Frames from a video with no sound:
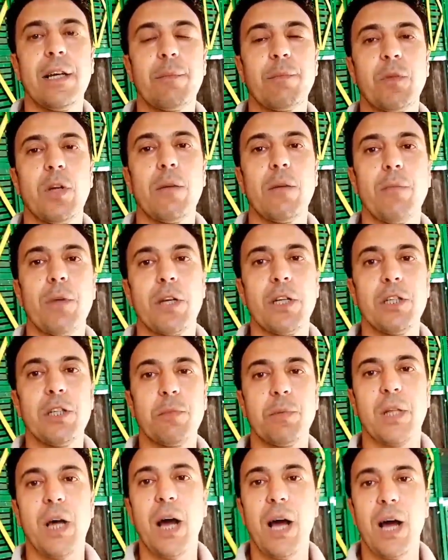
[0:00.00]
هي بترمي الريش
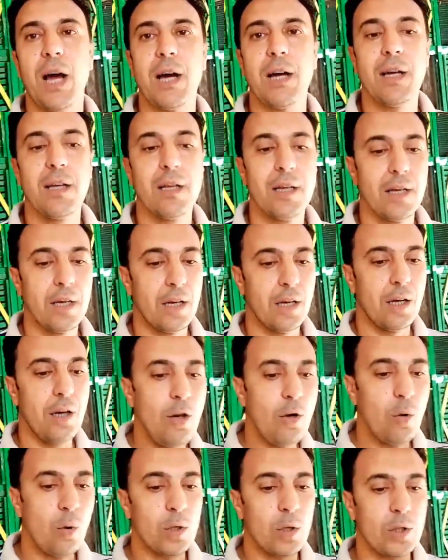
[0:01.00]
بتاعها
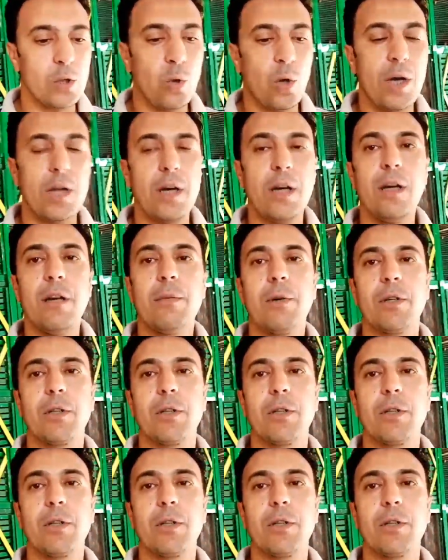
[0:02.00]
اللي هو الصغير اللي